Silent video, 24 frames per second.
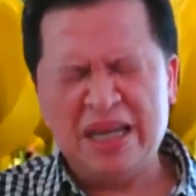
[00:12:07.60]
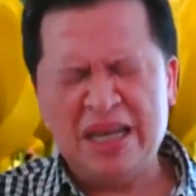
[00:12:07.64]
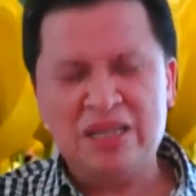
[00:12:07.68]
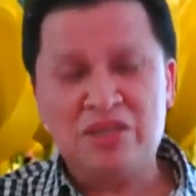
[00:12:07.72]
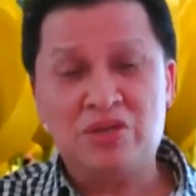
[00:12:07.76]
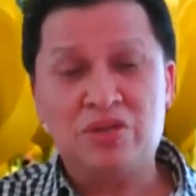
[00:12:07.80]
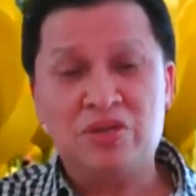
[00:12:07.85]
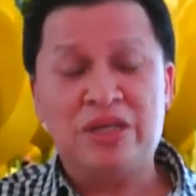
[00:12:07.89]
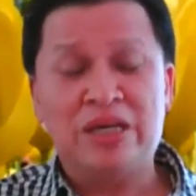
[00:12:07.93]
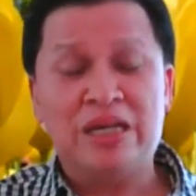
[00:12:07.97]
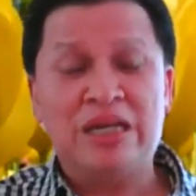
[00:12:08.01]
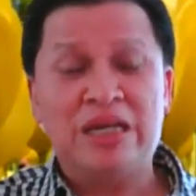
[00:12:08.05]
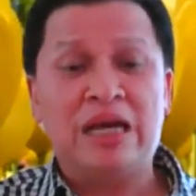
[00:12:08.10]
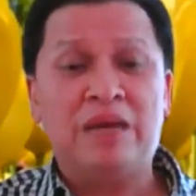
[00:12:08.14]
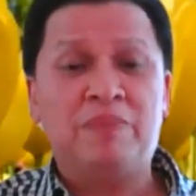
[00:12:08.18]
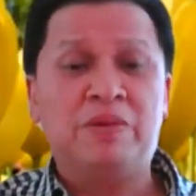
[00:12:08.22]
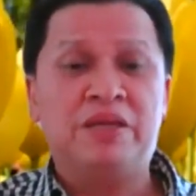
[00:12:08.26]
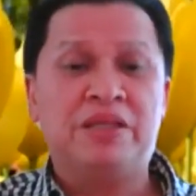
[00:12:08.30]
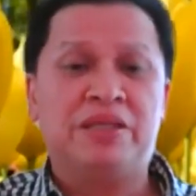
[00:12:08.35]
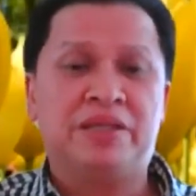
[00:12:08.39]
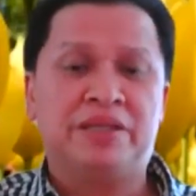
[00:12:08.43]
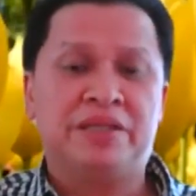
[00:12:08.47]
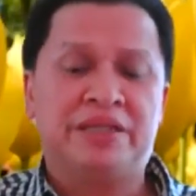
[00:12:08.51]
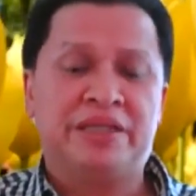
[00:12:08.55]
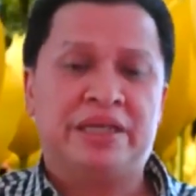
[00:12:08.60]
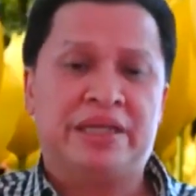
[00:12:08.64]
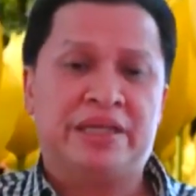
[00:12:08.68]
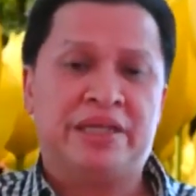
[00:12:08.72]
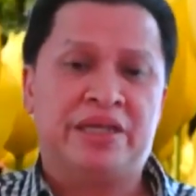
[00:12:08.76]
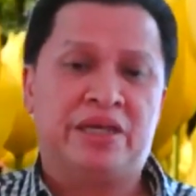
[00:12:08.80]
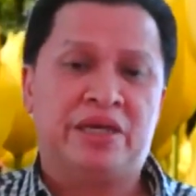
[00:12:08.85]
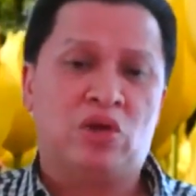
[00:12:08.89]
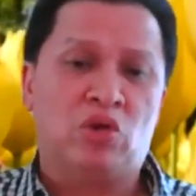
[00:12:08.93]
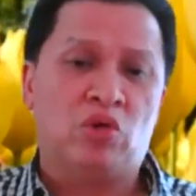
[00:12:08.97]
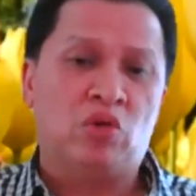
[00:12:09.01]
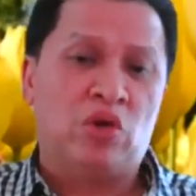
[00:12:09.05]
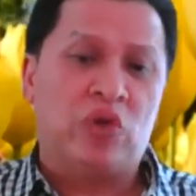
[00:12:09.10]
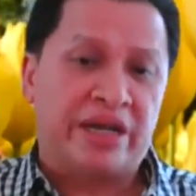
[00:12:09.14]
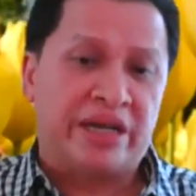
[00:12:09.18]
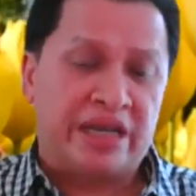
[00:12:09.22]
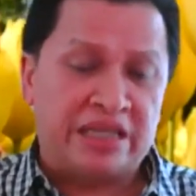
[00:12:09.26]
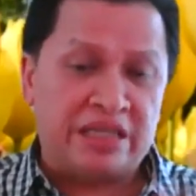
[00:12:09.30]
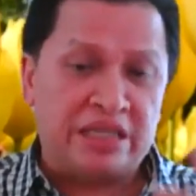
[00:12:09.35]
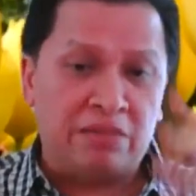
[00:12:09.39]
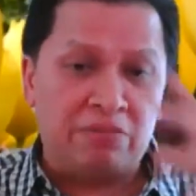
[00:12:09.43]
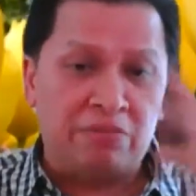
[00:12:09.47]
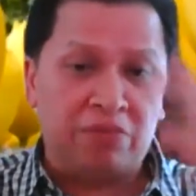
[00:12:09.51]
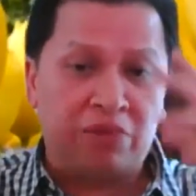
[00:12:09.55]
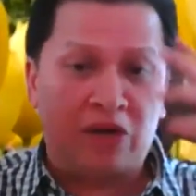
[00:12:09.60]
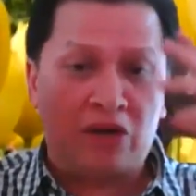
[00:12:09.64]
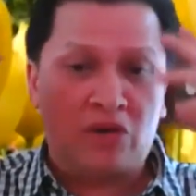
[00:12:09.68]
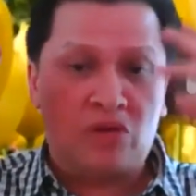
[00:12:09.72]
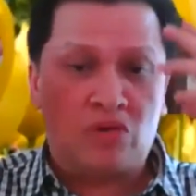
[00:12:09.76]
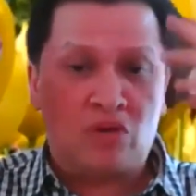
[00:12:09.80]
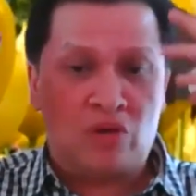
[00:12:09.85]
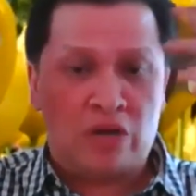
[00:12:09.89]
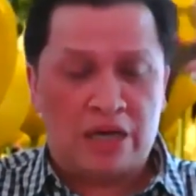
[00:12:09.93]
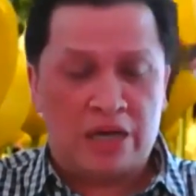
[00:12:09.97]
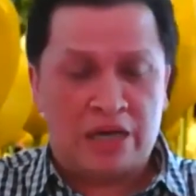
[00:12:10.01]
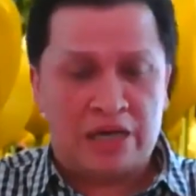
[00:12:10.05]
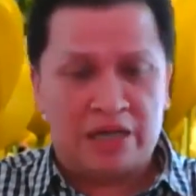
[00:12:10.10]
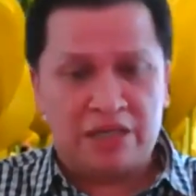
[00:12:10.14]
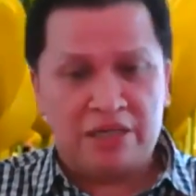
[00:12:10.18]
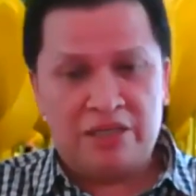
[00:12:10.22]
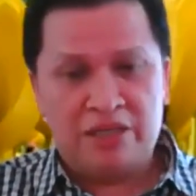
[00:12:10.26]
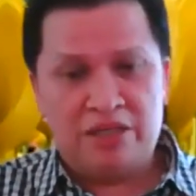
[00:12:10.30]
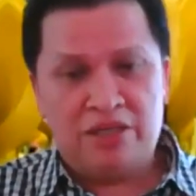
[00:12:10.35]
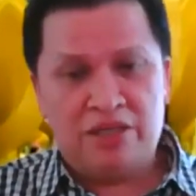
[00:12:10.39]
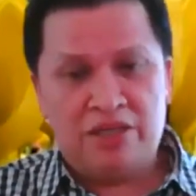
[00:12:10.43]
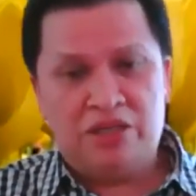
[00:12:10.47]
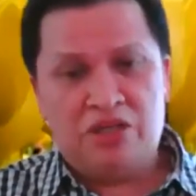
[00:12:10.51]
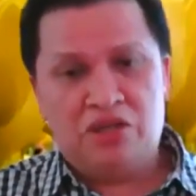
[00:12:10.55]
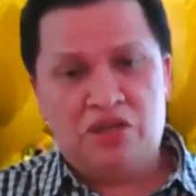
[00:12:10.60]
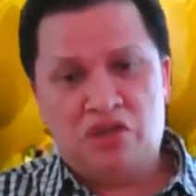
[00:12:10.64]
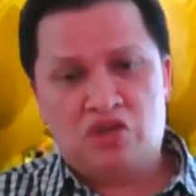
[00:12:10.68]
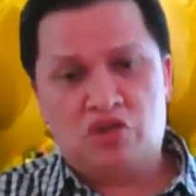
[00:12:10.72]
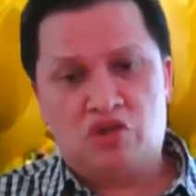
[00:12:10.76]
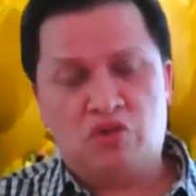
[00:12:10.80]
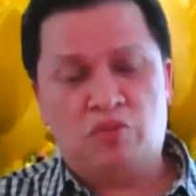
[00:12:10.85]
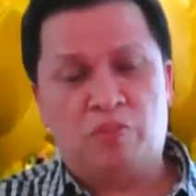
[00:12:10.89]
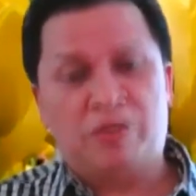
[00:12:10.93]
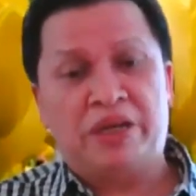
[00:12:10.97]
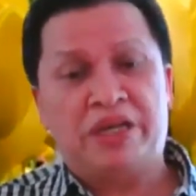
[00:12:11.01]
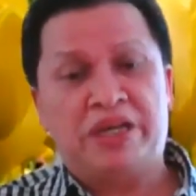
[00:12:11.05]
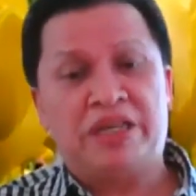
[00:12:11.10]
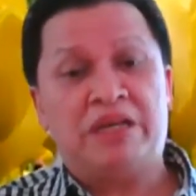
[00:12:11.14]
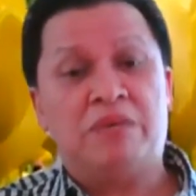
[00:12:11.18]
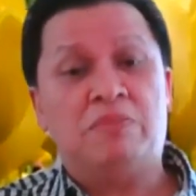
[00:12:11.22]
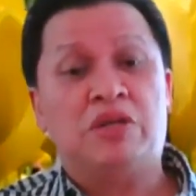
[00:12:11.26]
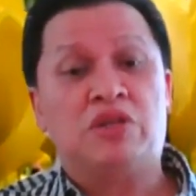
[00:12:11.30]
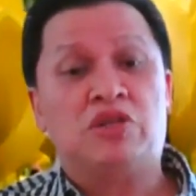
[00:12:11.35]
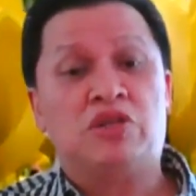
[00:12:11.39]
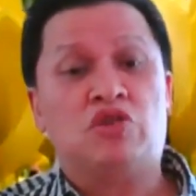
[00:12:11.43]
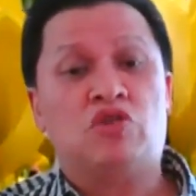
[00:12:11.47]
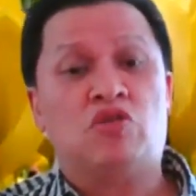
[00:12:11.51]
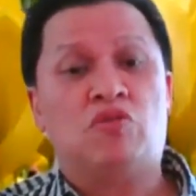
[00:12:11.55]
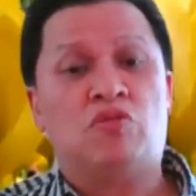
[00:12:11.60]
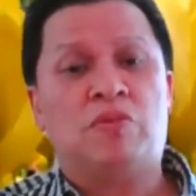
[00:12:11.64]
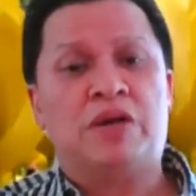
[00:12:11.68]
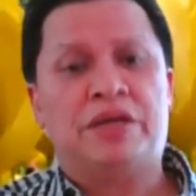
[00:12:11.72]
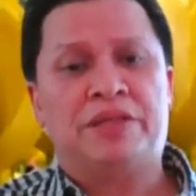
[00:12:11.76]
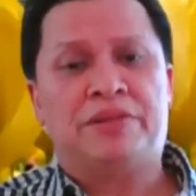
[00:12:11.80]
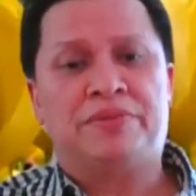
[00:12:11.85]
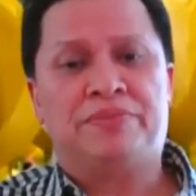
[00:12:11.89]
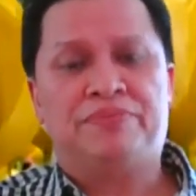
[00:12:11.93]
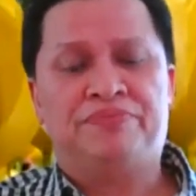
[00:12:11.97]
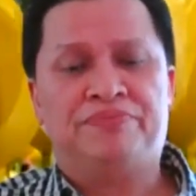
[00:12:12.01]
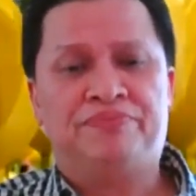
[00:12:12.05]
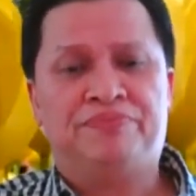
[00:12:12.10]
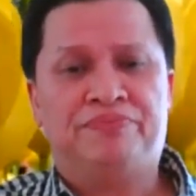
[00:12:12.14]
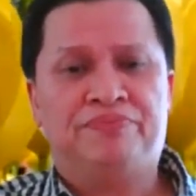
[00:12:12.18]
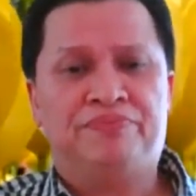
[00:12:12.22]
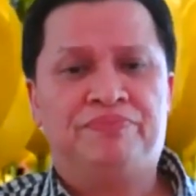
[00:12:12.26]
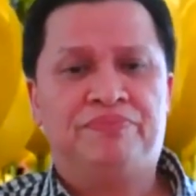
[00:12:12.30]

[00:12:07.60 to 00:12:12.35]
Nah, saudara apa yang terjadi? Keluarganya berdoa supaya dia bertobat.